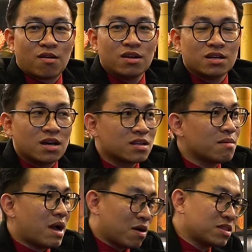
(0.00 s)
khói lửa.
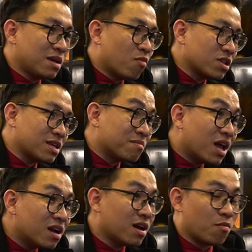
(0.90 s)
Các bạn có thấy một cái tiệm
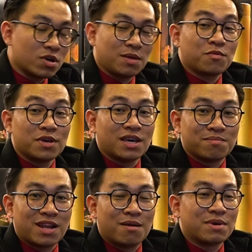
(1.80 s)
lớn nào, một cái tiệm chuyên
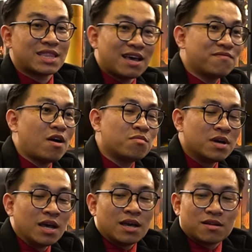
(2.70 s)
nghiệp nào mà tác phong
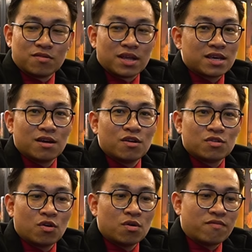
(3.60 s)
rồi này kia nó lôi
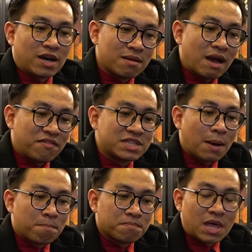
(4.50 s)
thôi. Và các bạn phải
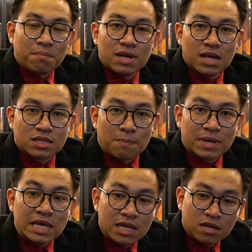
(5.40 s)
tập ở đây là tập
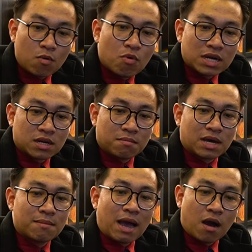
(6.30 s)
khi trong quá trình mà
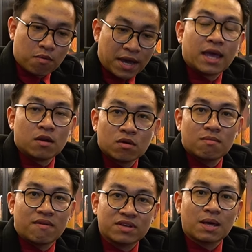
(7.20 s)
các bạn học nghề luôn, các
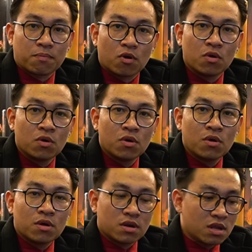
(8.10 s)
bạn phải tập rồi.
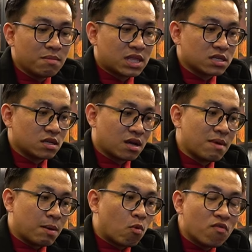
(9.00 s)
Nếu mà thật sự các
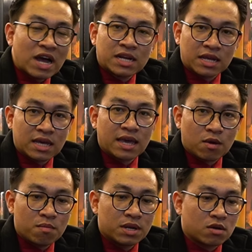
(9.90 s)
bạn muốn phát triển cái nghề
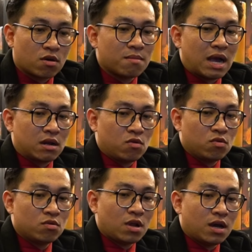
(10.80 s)
của mình. Còn các bạn luôn
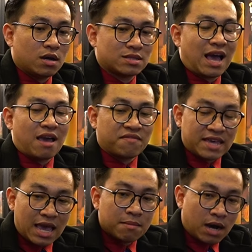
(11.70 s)
luôn nói tại
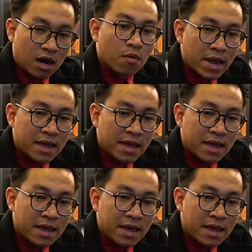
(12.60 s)
vì em ở